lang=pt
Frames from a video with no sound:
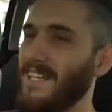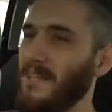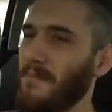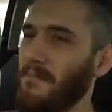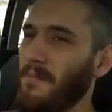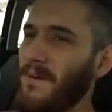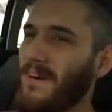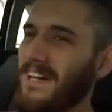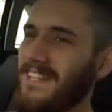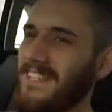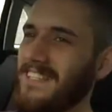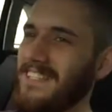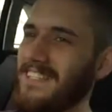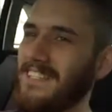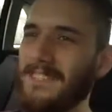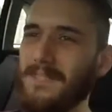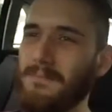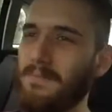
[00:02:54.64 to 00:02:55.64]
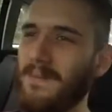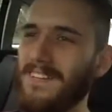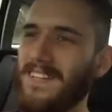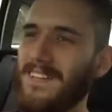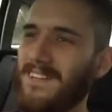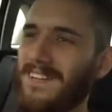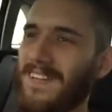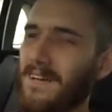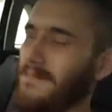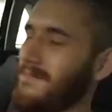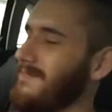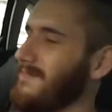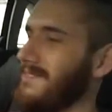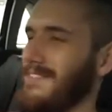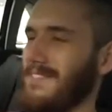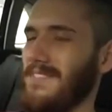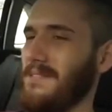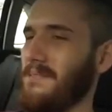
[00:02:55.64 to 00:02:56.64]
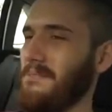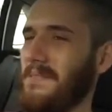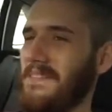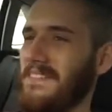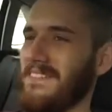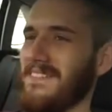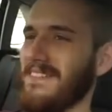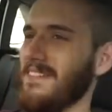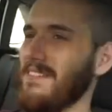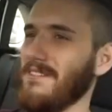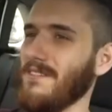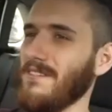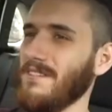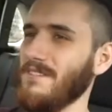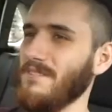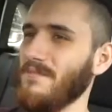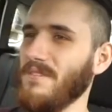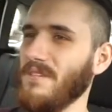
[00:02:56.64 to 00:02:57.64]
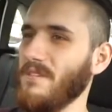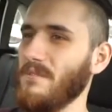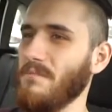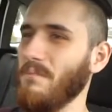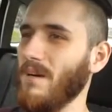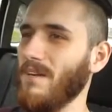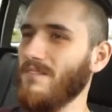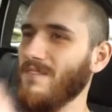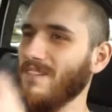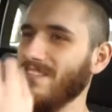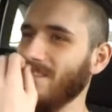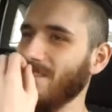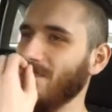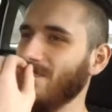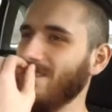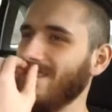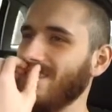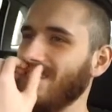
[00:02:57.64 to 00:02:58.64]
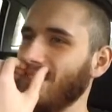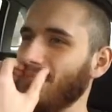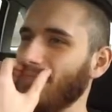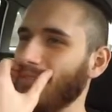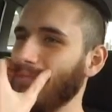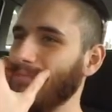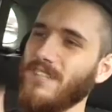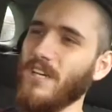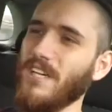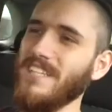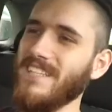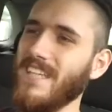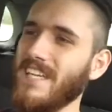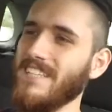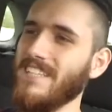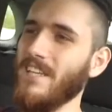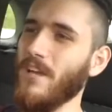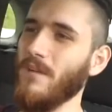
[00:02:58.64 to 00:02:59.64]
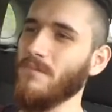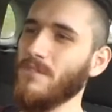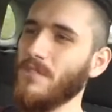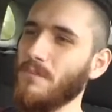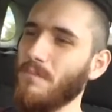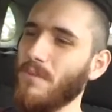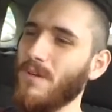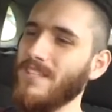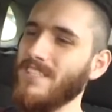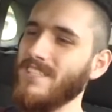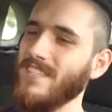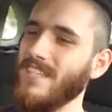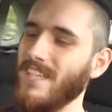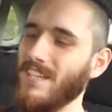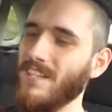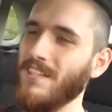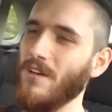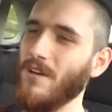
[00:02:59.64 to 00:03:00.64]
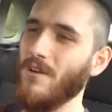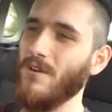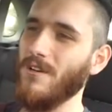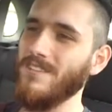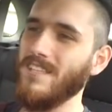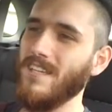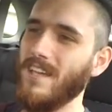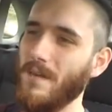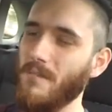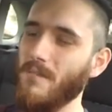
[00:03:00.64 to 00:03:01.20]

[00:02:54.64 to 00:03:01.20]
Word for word: depois, espetacular, espetacular, eu, eu fico esparvo com estas notícias, meu. 10 km depois, ele deu conta que a